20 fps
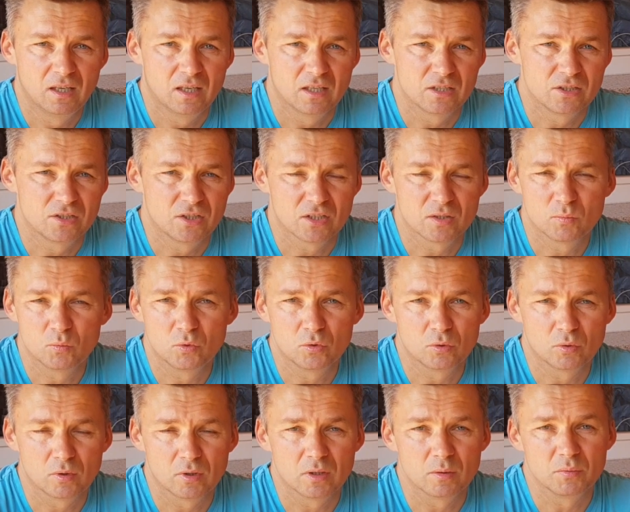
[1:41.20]
а сейчас
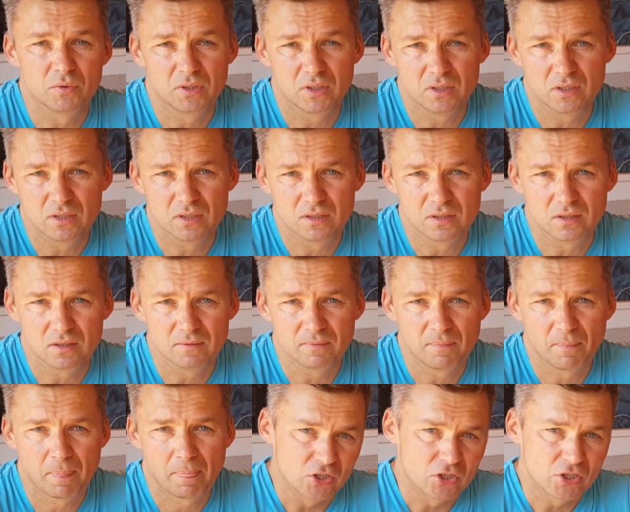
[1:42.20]
будет около 50.
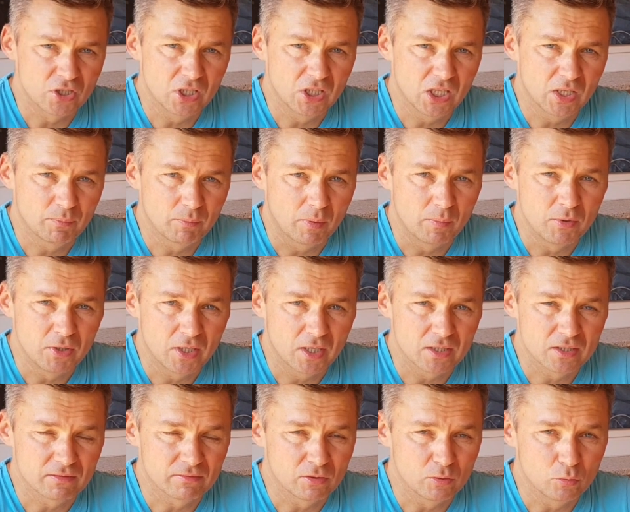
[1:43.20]
Шил, я
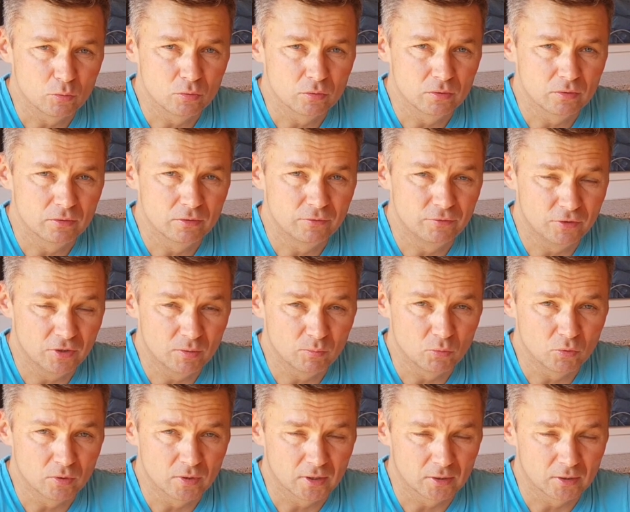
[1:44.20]
поменять свою фирму,